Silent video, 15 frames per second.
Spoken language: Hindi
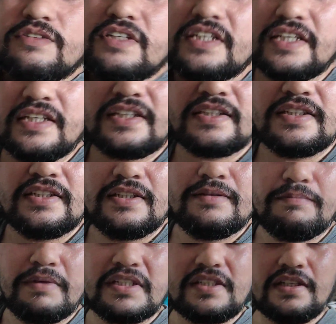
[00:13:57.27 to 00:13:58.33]
हो रही है
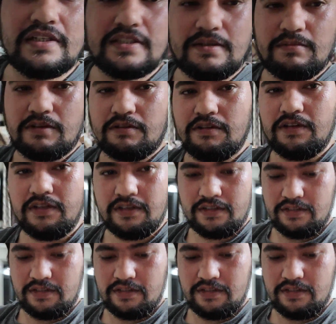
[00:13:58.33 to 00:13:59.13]
पसीने से बिल्कुल